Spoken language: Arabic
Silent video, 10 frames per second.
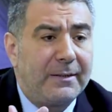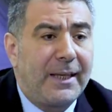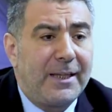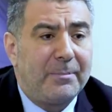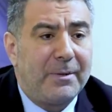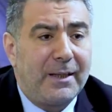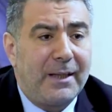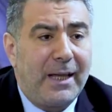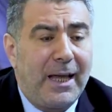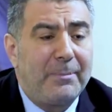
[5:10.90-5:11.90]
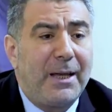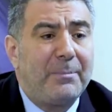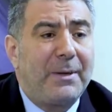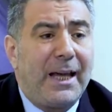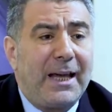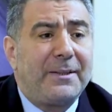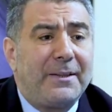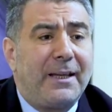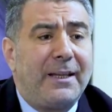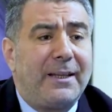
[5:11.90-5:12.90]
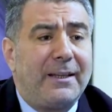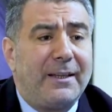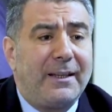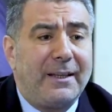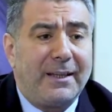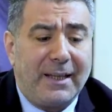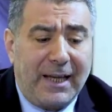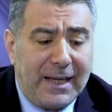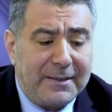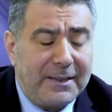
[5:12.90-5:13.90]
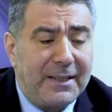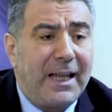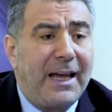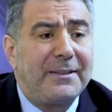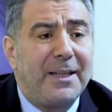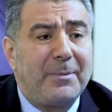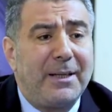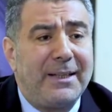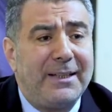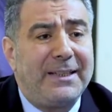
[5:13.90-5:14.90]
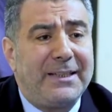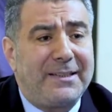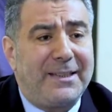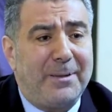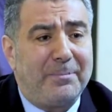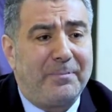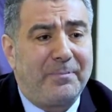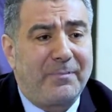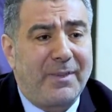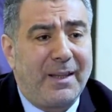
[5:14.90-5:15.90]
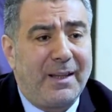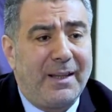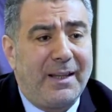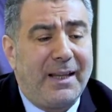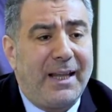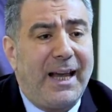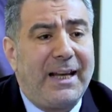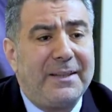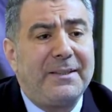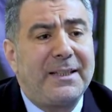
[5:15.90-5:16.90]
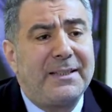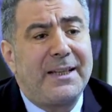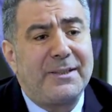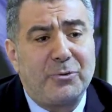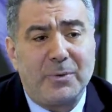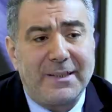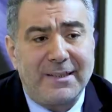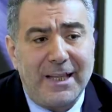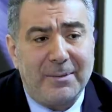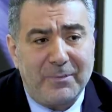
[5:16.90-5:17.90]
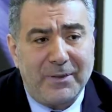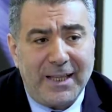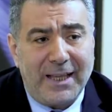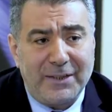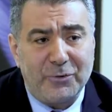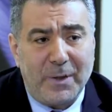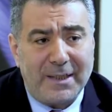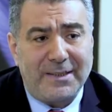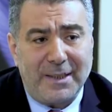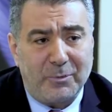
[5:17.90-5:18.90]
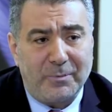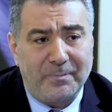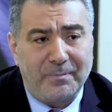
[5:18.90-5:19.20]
طيب امام هذا هذه العظمه للاسلام م. الذين درسوا الاسلام في الخارج واسلموا